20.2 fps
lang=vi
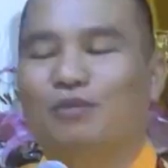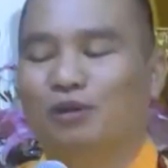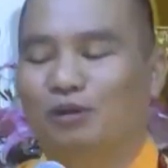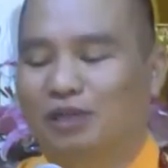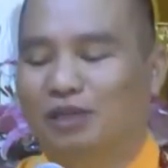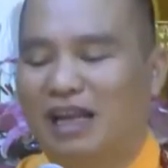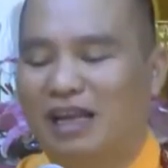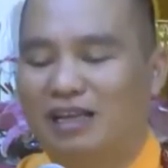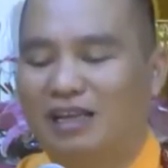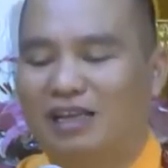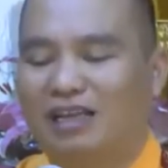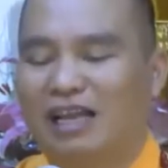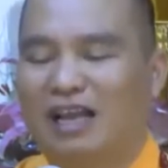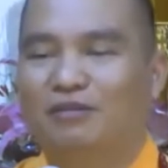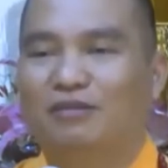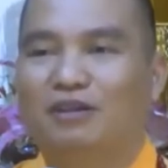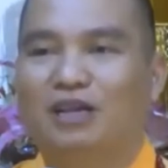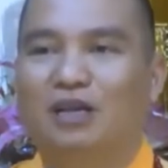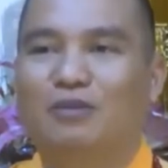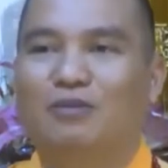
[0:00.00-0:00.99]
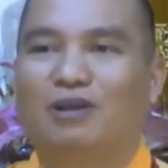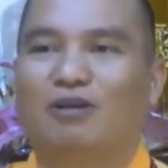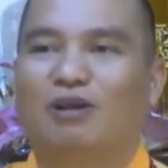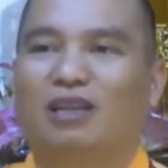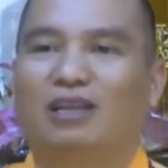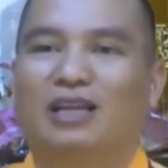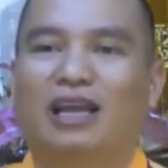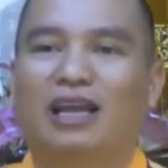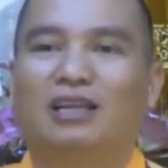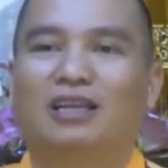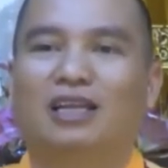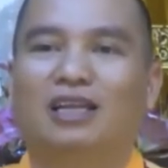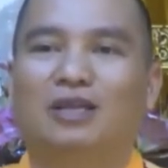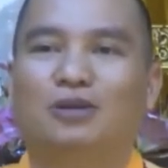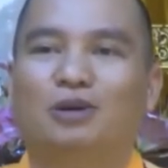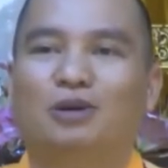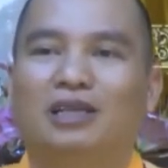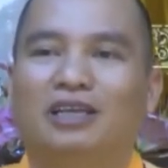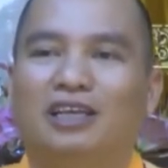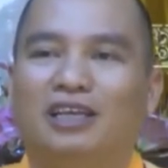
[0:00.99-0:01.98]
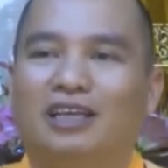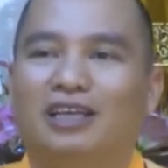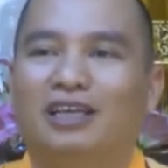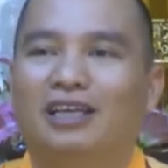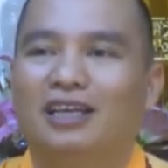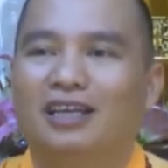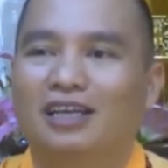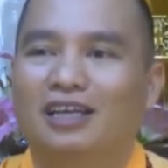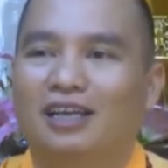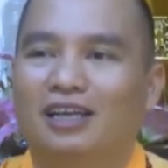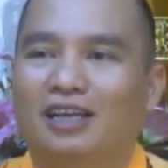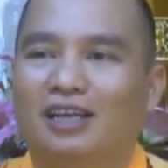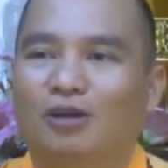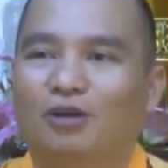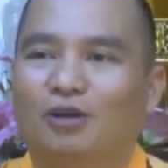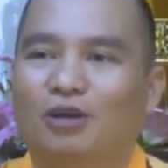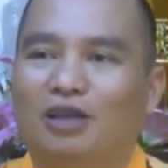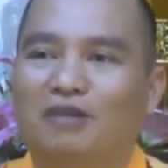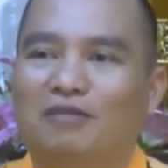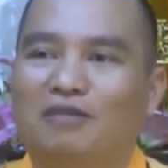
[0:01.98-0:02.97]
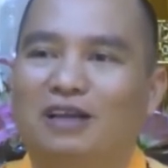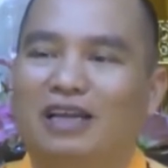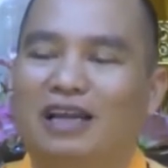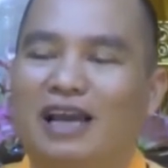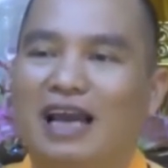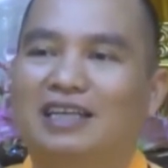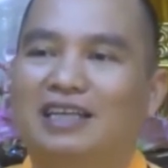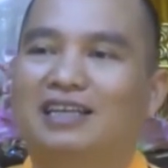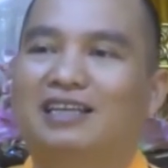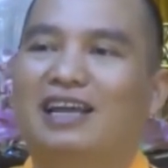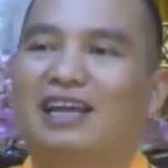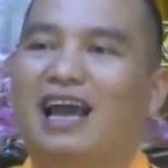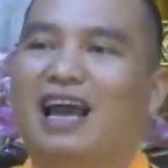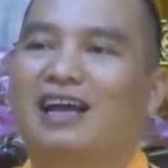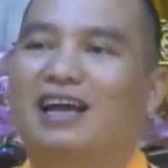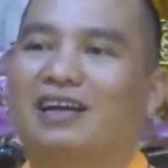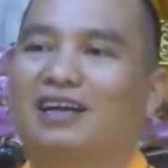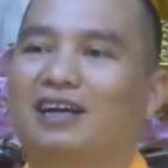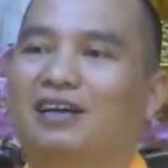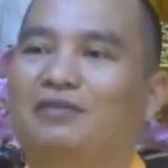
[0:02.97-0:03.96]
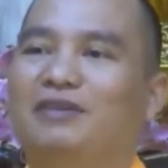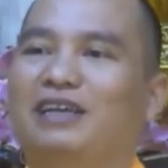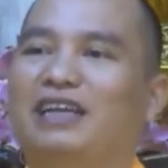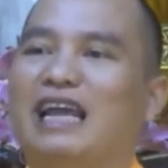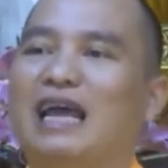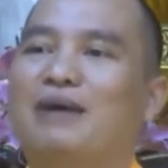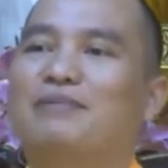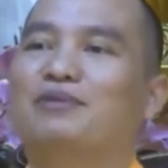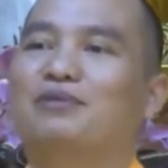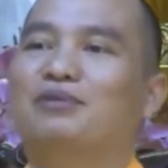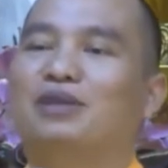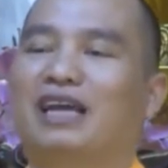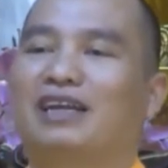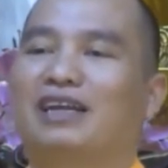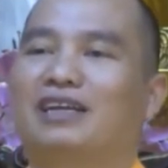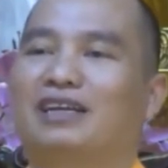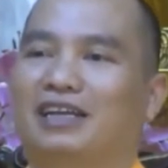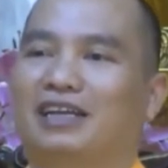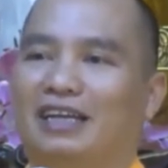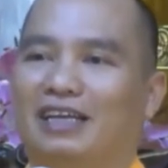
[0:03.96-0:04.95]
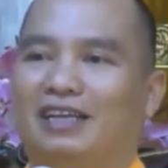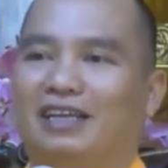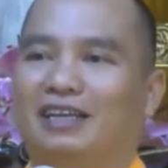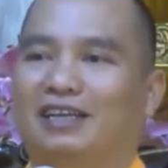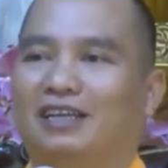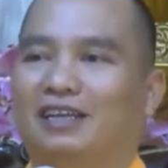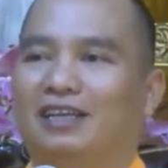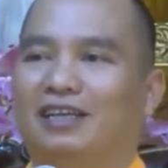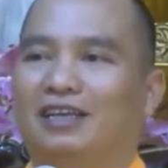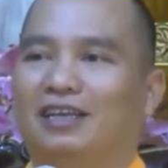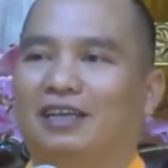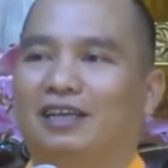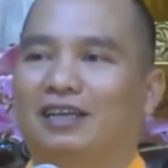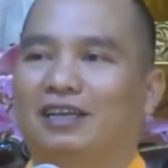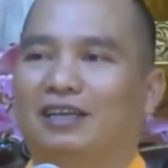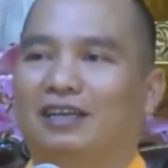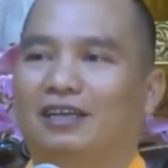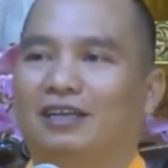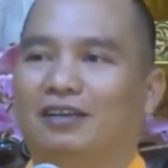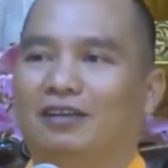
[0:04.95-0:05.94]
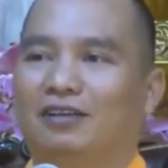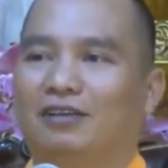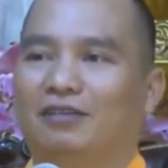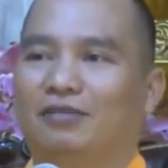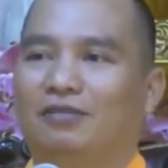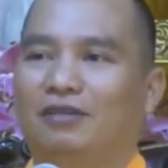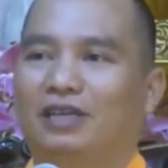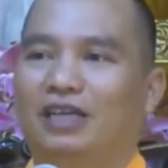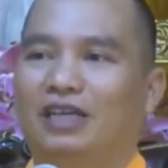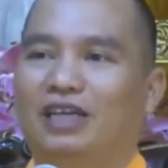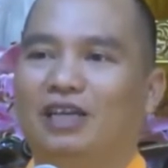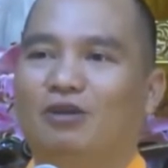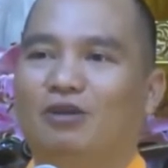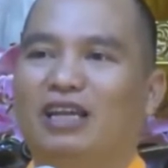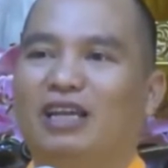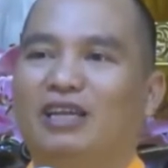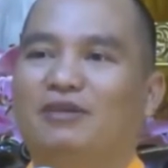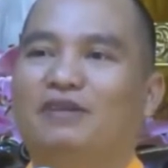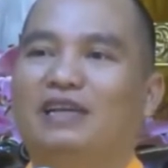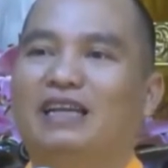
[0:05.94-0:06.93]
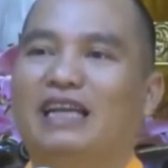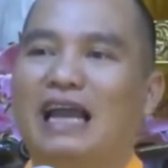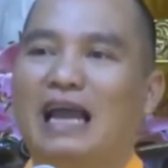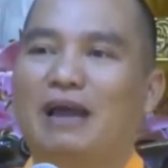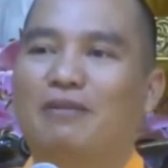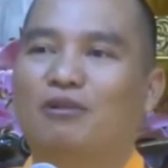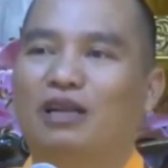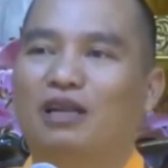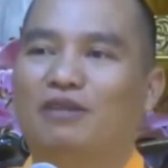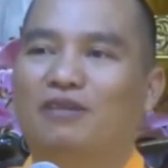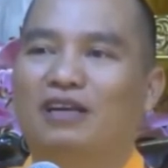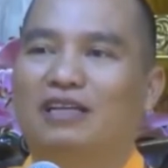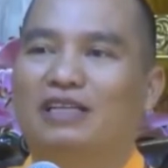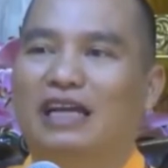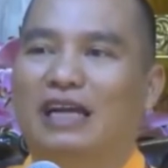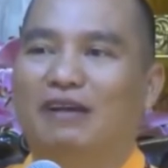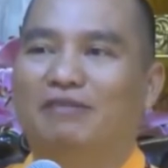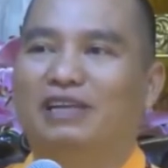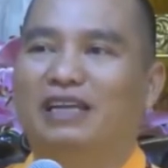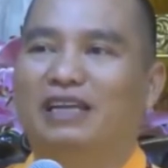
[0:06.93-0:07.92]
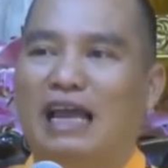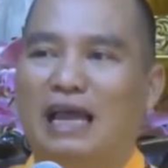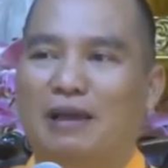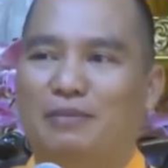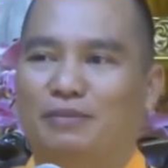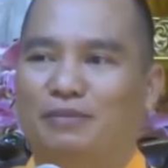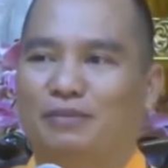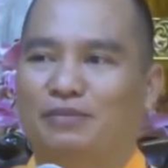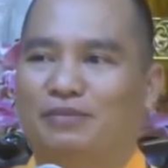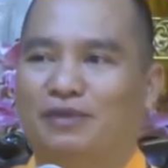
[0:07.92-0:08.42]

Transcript: bồ tát địa tạng vương mà còn thánh tích của gì của đức phật a di đà ở việt nam chúng ta nữa đấy vì khi nói đến việt nam nói đến phật giáo việt nam